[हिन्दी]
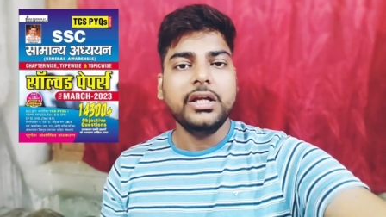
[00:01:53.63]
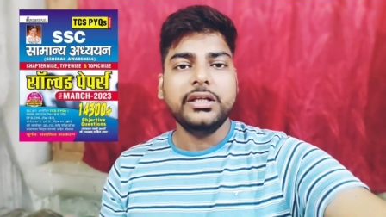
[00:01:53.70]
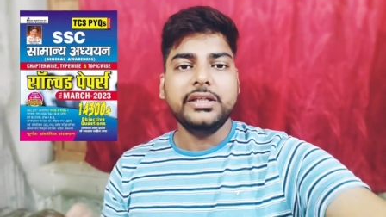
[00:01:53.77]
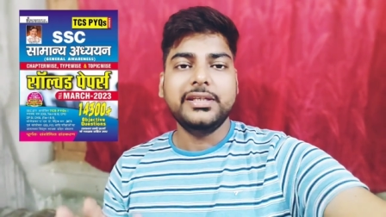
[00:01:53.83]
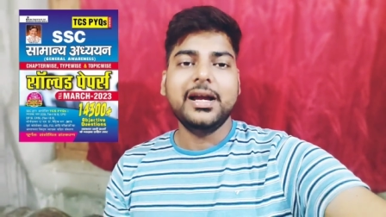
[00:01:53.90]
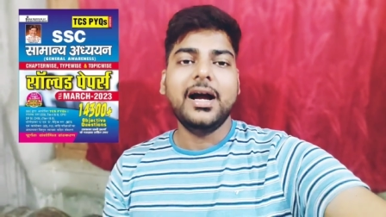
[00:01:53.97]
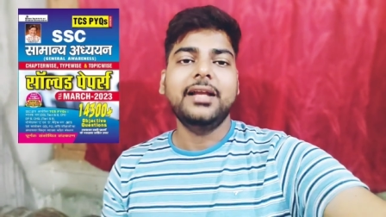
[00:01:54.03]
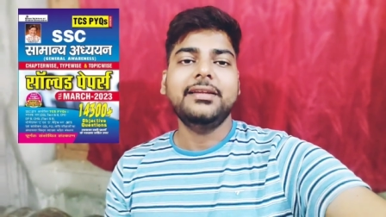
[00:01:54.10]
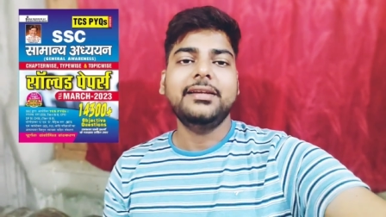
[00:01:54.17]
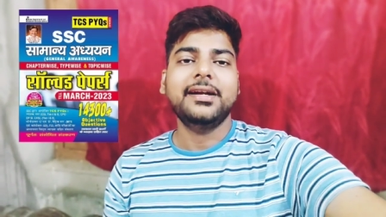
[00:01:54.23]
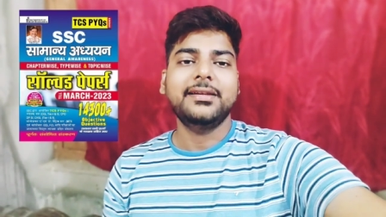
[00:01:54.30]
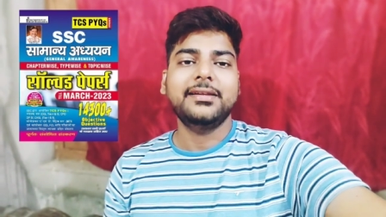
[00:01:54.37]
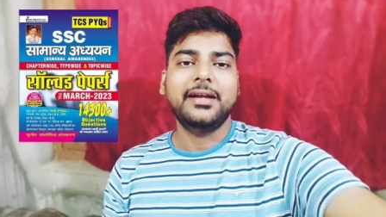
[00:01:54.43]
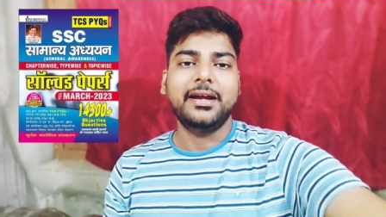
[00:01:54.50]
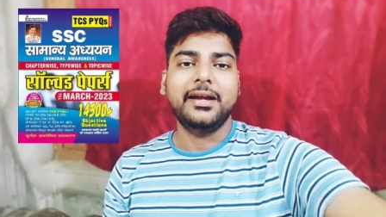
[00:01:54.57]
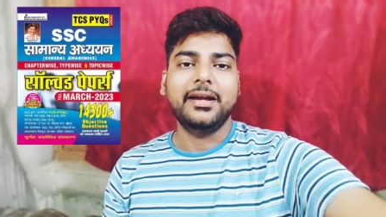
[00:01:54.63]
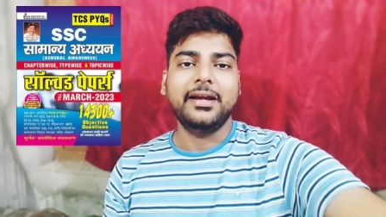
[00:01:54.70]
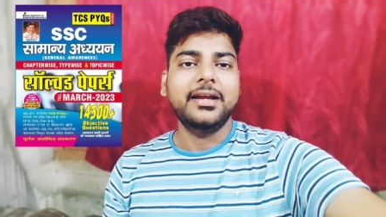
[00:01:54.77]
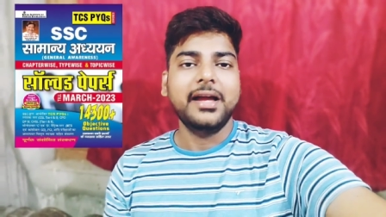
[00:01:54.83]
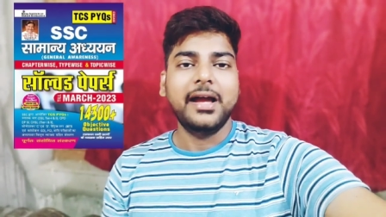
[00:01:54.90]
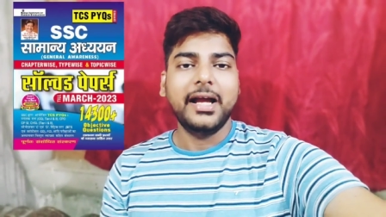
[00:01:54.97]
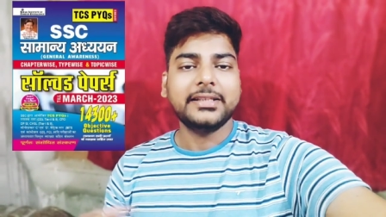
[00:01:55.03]
याद करना है
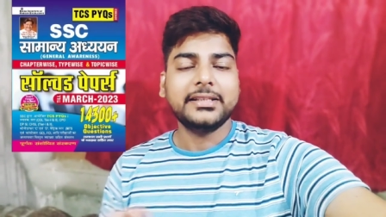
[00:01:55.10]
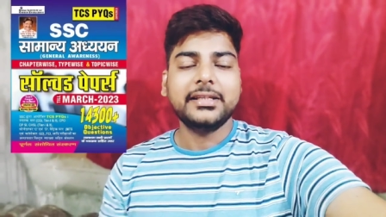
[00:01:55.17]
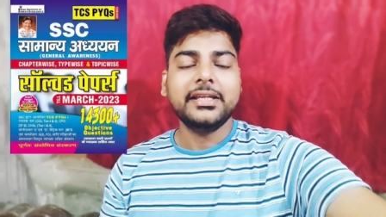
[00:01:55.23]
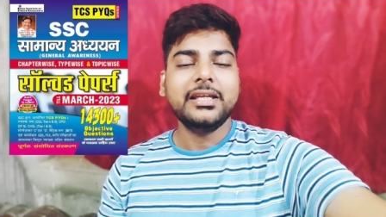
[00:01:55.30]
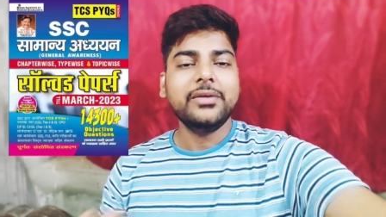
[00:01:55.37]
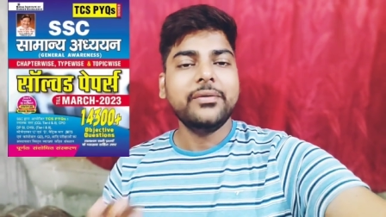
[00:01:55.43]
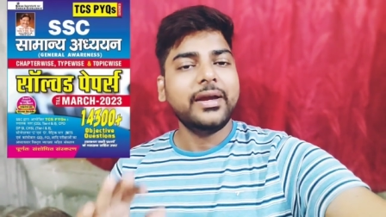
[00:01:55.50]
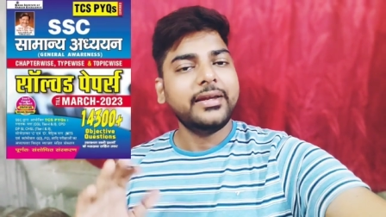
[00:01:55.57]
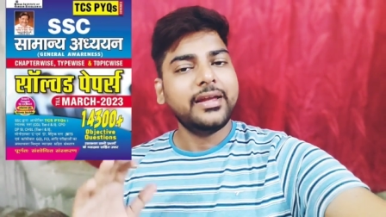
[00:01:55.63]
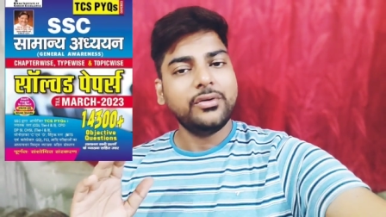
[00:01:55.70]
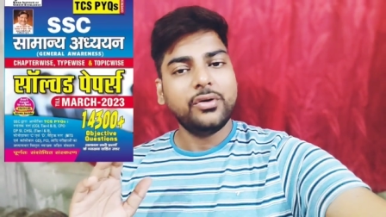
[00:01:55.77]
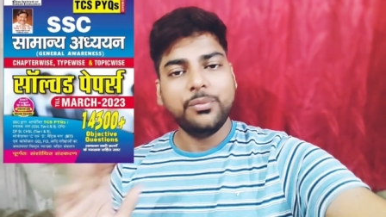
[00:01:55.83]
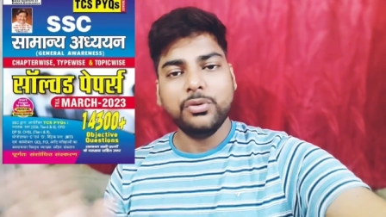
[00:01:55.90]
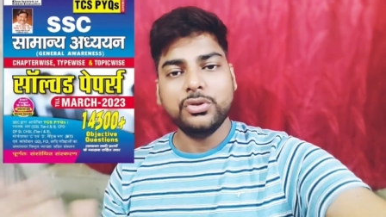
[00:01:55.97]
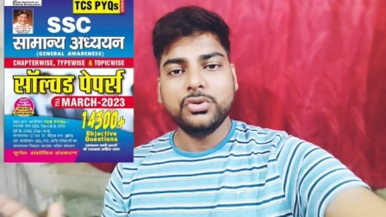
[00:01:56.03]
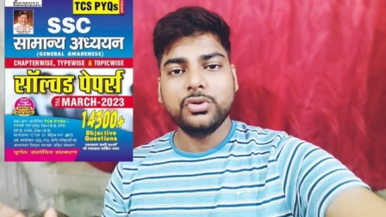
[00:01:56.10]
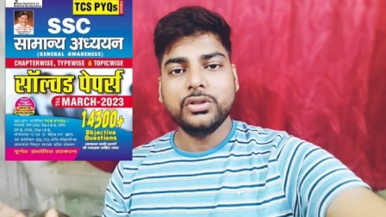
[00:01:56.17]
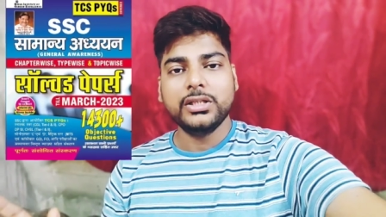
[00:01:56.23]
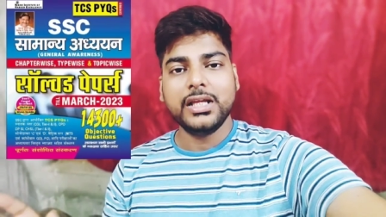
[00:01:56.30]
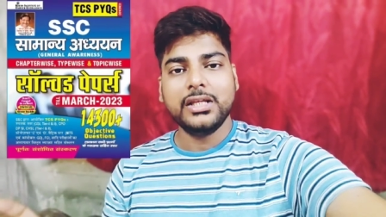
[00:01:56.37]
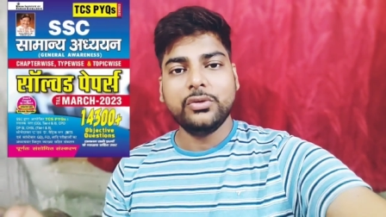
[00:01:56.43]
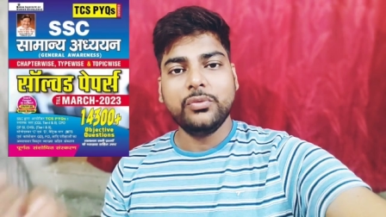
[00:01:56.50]
ऐसा नहीं कि व्याख्या को आपको छोड़
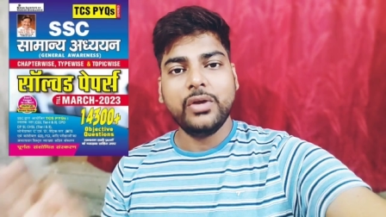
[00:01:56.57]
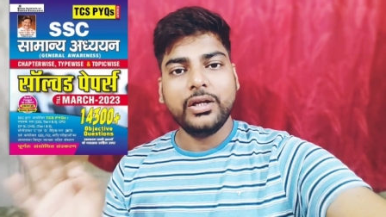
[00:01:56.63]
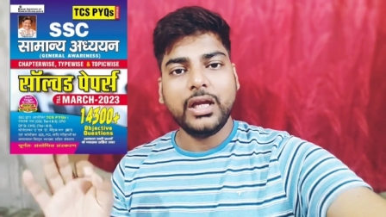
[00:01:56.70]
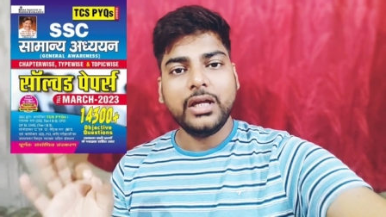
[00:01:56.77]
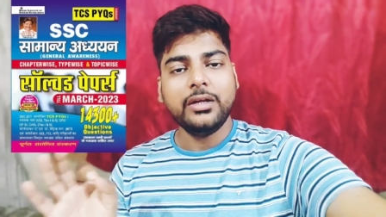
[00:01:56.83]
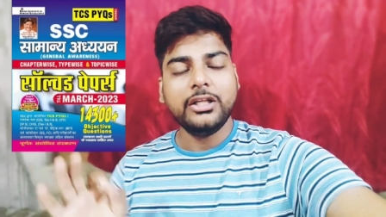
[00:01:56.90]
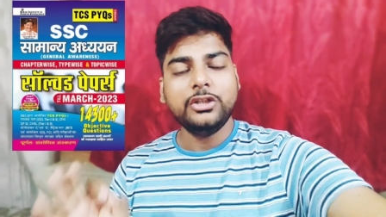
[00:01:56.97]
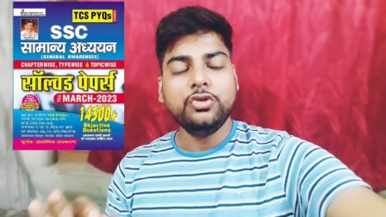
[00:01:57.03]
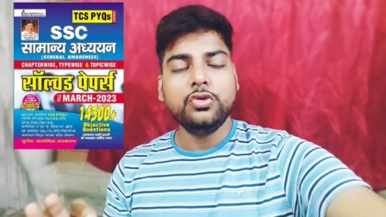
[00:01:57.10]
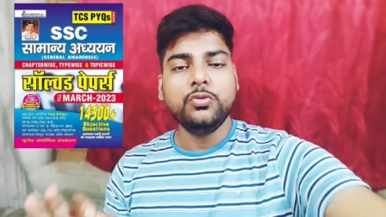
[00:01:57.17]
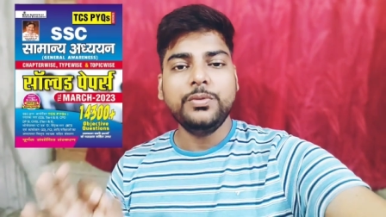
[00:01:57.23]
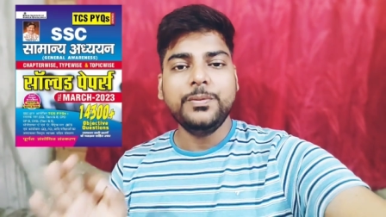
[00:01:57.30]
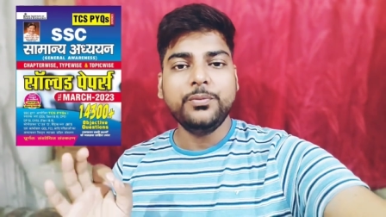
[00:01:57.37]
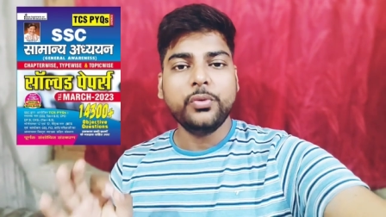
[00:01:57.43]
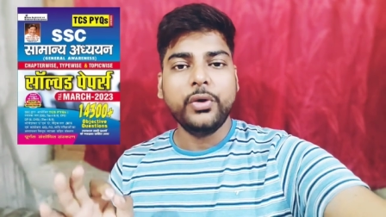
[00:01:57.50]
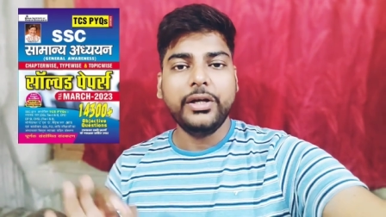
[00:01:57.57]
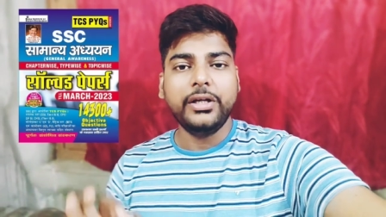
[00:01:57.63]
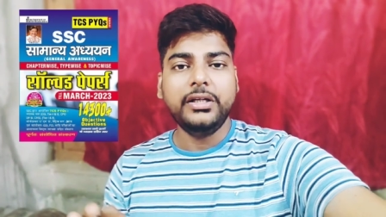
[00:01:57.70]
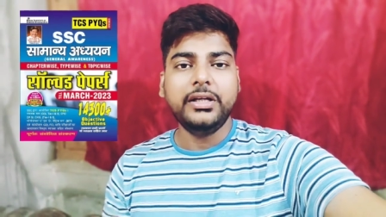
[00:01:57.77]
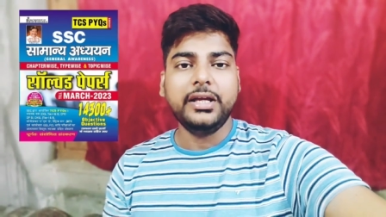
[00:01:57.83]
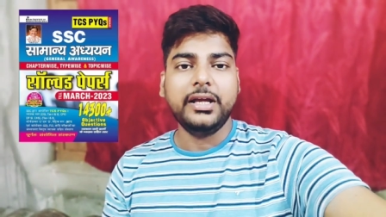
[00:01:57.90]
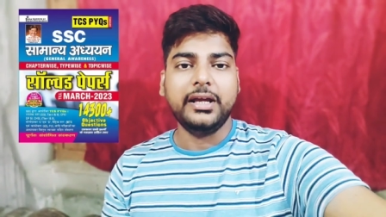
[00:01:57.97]
देना तो व्याख्या के जो भी
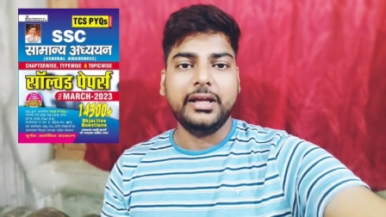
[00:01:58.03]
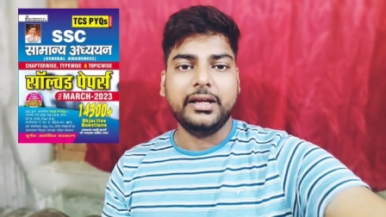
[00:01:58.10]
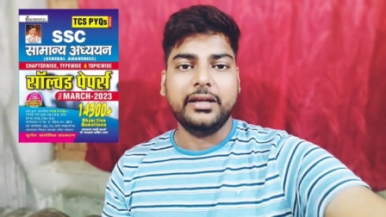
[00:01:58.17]
पॉइंट है